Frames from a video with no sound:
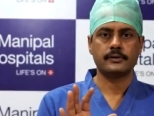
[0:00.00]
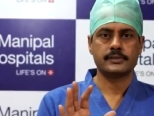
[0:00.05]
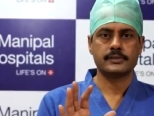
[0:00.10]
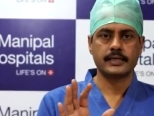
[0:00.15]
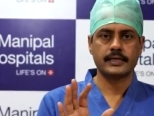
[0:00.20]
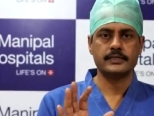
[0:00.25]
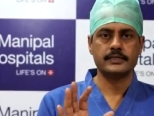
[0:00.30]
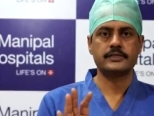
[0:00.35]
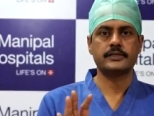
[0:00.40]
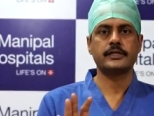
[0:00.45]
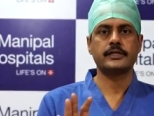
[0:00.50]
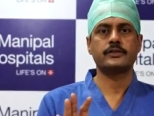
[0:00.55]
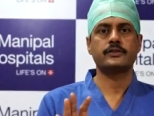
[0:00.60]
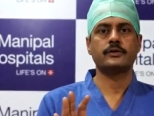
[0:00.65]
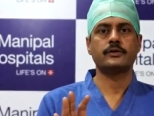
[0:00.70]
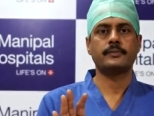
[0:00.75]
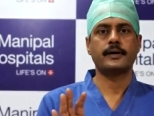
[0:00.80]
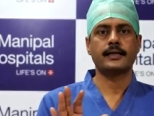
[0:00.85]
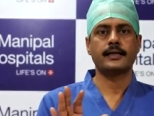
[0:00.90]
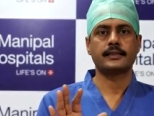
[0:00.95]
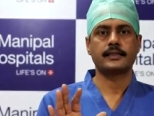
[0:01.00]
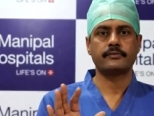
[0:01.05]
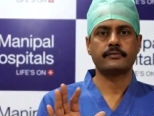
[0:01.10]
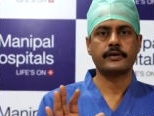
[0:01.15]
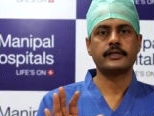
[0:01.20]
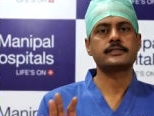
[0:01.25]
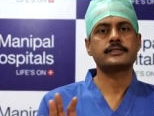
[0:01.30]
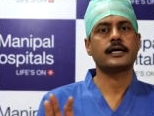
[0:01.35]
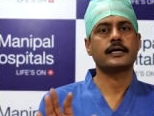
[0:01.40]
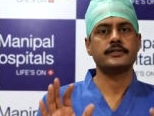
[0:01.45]
సర్జరీతో
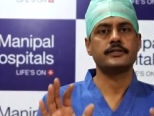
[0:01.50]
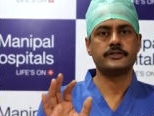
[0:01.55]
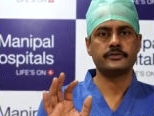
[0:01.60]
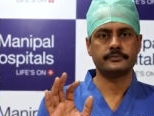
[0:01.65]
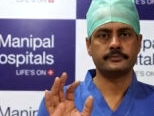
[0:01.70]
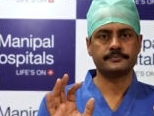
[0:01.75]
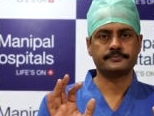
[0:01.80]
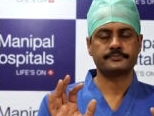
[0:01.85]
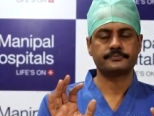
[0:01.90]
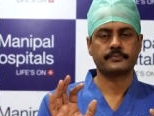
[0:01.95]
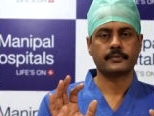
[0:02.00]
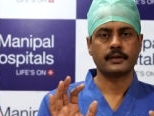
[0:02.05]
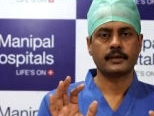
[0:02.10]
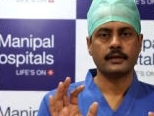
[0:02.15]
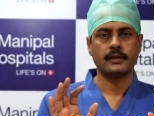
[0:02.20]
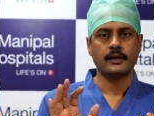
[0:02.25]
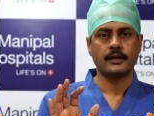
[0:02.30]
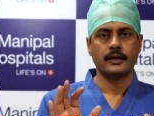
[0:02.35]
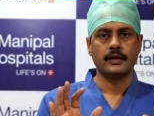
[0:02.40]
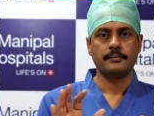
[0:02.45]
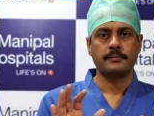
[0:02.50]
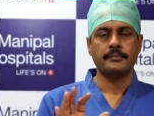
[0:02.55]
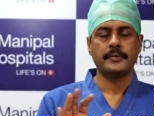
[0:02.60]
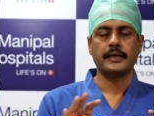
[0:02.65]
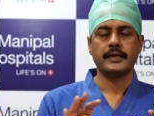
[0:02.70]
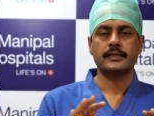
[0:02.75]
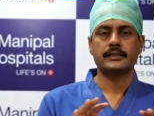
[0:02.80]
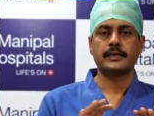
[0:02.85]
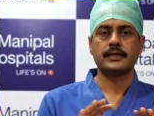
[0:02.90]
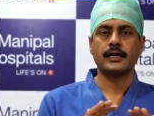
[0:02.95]
మాత్రమే సాధ్యం
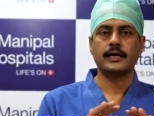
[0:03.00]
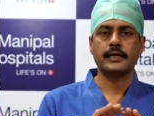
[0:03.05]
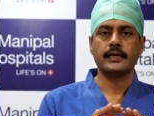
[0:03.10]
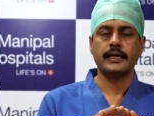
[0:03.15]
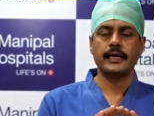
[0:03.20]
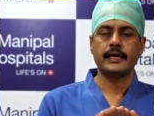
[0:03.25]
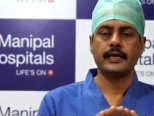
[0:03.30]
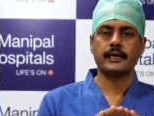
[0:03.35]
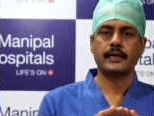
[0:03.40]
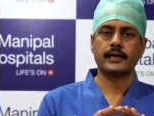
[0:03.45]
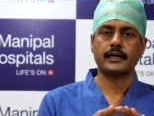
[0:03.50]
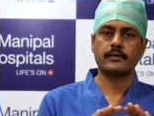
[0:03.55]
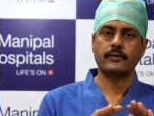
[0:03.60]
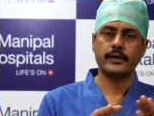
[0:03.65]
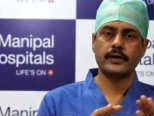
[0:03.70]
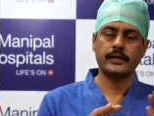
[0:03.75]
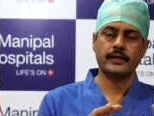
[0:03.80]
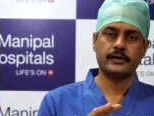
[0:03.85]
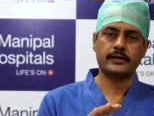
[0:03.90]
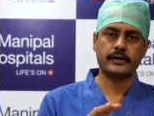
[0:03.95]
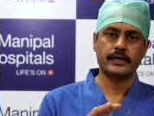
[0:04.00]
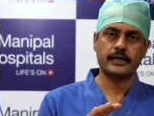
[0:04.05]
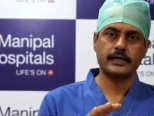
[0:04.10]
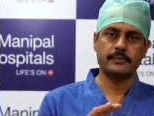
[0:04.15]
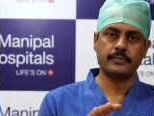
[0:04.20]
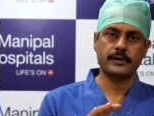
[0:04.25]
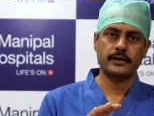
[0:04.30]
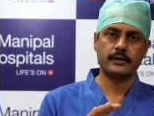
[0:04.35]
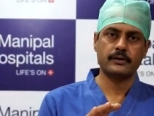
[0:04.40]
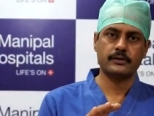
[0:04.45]
మిగతా ఏ రకమైన
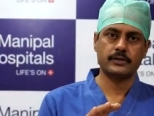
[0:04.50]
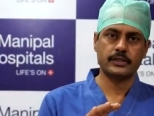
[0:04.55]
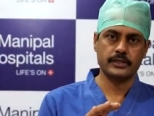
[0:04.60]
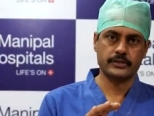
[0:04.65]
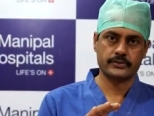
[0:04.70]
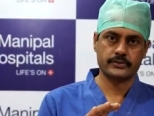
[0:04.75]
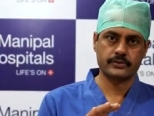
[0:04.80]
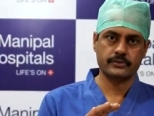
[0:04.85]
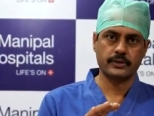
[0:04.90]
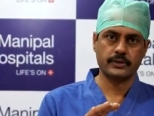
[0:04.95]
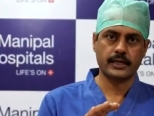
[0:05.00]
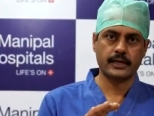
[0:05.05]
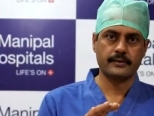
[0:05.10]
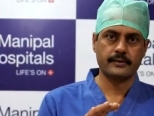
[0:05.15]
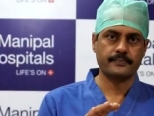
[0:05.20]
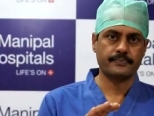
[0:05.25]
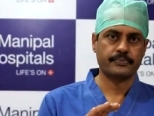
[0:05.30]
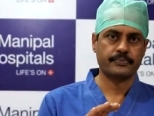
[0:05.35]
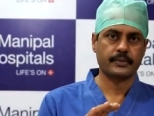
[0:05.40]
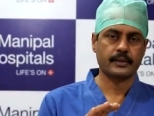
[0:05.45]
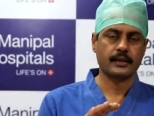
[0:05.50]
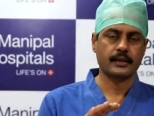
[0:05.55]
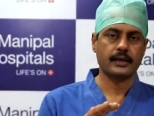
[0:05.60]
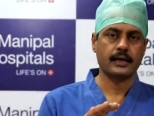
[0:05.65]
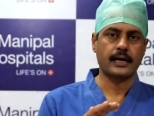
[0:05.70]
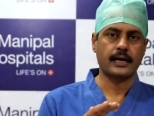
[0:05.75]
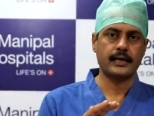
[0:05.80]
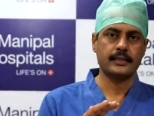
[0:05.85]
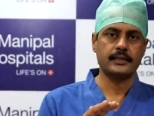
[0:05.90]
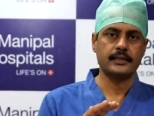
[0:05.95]
ట్రీట్మెంట్లు తీసుకున్నా
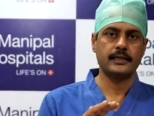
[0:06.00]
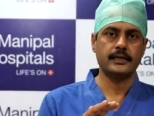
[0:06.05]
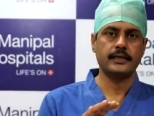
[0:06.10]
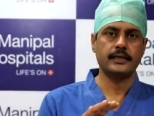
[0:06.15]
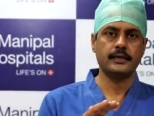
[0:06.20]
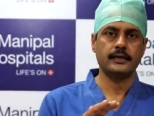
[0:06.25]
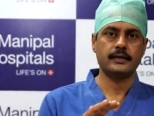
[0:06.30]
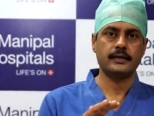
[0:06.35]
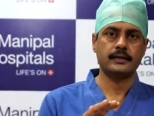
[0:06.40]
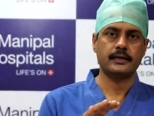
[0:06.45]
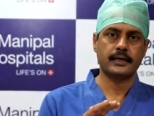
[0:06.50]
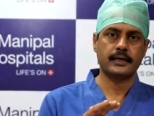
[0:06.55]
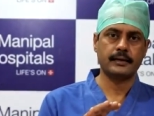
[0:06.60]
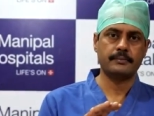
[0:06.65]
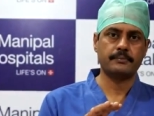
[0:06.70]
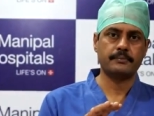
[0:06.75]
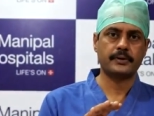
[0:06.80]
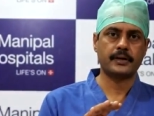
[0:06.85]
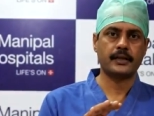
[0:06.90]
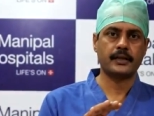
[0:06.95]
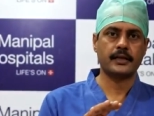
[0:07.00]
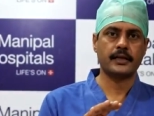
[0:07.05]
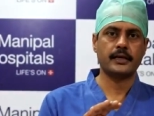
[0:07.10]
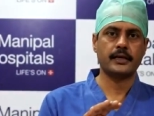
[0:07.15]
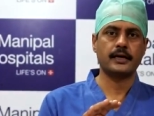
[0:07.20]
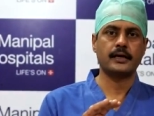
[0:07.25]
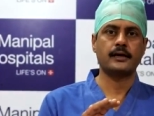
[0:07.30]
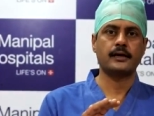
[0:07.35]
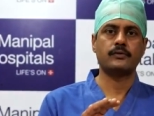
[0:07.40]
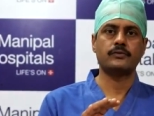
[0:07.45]
అది
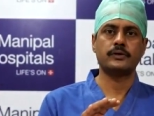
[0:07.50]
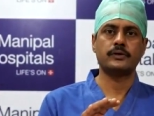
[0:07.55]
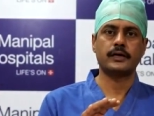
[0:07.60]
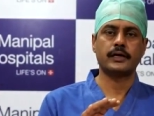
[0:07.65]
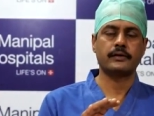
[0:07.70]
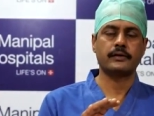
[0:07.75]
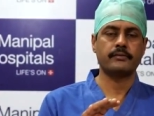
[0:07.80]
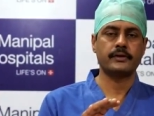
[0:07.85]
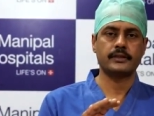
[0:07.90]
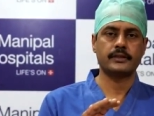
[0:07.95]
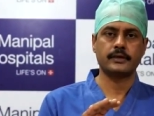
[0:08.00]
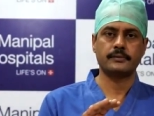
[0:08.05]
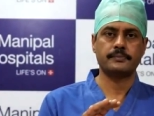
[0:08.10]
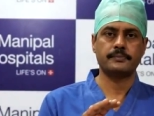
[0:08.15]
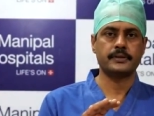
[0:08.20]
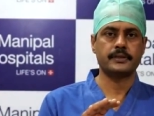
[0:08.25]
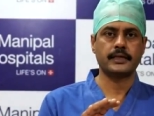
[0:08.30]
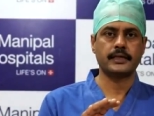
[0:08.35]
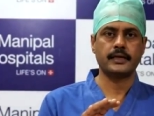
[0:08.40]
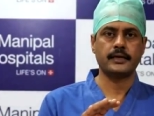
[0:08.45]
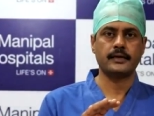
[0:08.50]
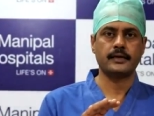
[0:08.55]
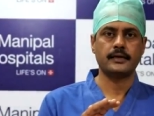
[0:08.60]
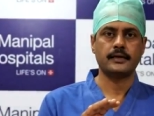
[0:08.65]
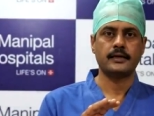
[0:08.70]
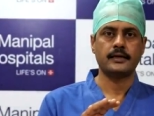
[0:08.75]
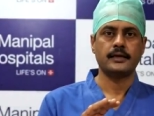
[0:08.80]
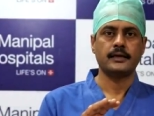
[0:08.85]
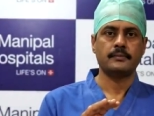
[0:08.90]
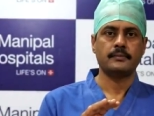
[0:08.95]
టెంపరీగా ఉండటమే తప్పితే
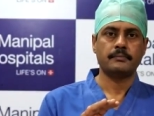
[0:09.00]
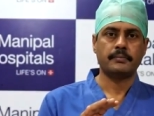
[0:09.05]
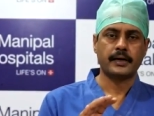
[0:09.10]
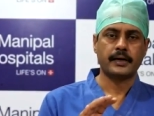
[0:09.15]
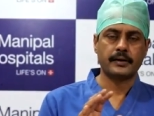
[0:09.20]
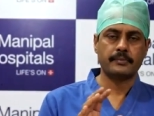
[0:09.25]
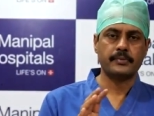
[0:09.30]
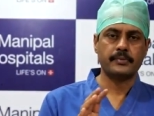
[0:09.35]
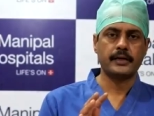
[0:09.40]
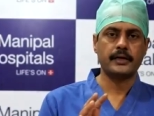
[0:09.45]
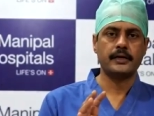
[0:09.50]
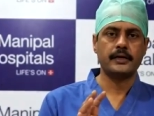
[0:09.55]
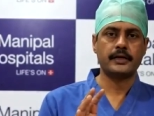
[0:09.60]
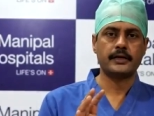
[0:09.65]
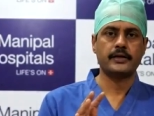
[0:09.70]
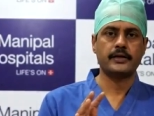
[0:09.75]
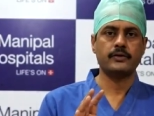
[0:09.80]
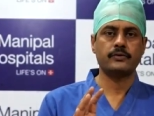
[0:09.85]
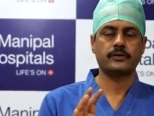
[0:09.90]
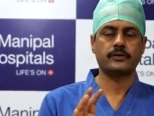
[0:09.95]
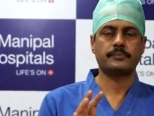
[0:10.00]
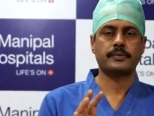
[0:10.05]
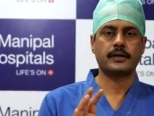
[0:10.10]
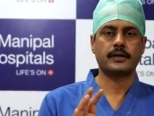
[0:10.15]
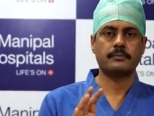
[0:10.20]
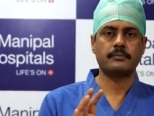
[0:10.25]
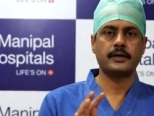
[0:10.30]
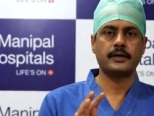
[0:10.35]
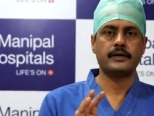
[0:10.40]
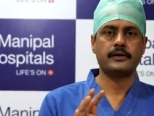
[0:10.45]
పర్మనెంట్ క్యూర్
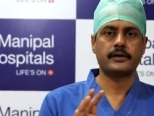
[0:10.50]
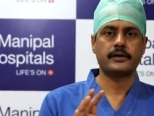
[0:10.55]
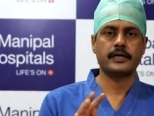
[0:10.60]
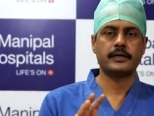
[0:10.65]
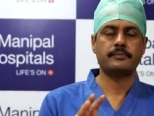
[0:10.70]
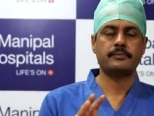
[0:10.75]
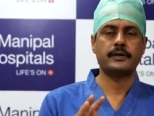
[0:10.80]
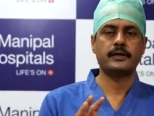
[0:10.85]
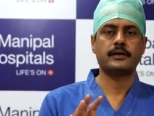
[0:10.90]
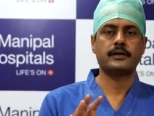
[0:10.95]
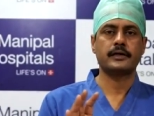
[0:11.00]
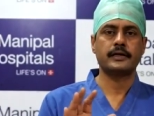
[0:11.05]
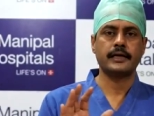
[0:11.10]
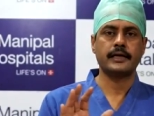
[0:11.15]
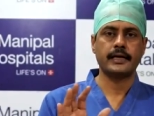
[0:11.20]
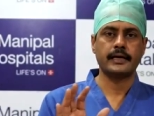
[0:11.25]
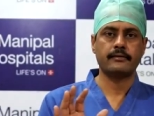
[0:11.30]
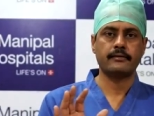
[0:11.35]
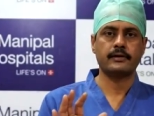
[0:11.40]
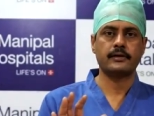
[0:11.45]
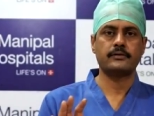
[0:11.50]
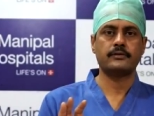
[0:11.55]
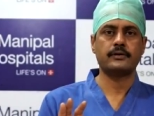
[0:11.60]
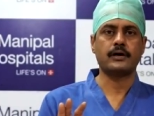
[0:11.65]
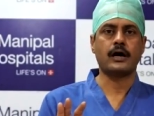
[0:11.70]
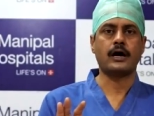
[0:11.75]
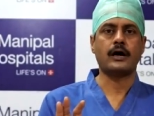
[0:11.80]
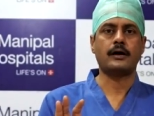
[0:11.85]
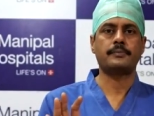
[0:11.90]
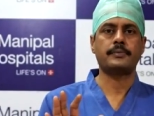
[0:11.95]
పర్మనెంట్ ట్రీట్మెంట్ కేవలం
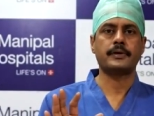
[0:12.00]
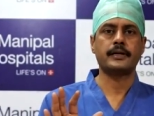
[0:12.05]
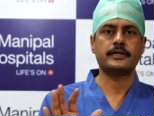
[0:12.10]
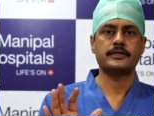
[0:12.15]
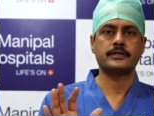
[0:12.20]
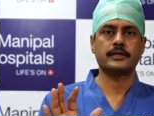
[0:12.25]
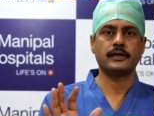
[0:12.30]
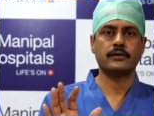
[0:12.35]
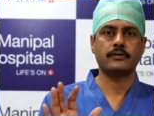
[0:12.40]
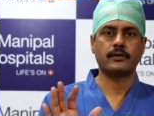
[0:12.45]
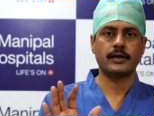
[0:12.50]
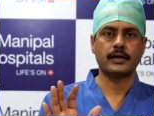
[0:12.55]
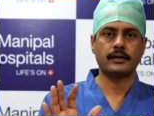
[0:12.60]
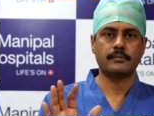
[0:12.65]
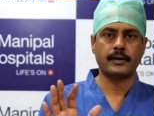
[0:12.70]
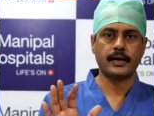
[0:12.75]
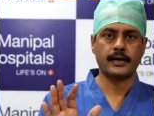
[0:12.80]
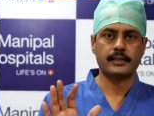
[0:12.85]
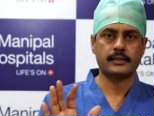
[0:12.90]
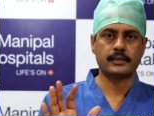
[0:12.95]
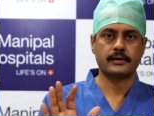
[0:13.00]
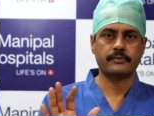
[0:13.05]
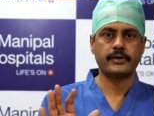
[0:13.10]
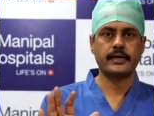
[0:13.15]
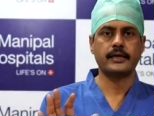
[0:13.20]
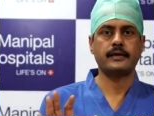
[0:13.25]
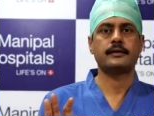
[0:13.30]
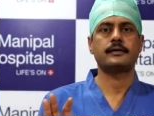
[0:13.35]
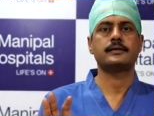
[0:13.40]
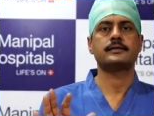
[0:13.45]
ఆపరేషన్ల వల్ల మాత్రమే
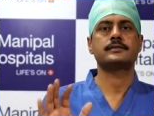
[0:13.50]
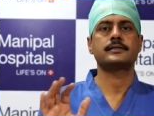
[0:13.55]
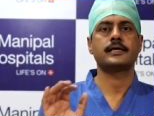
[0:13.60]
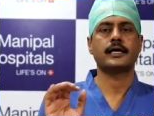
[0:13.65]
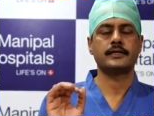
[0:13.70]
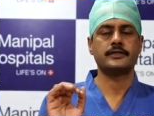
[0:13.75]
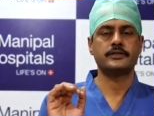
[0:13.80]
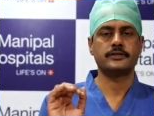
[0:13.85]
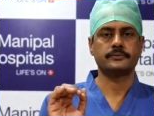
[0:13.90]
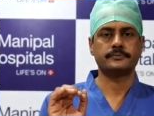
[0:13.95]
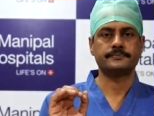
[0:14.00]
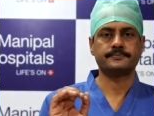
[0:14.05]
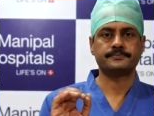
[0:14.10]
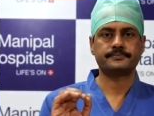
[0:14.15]
సాధ్యం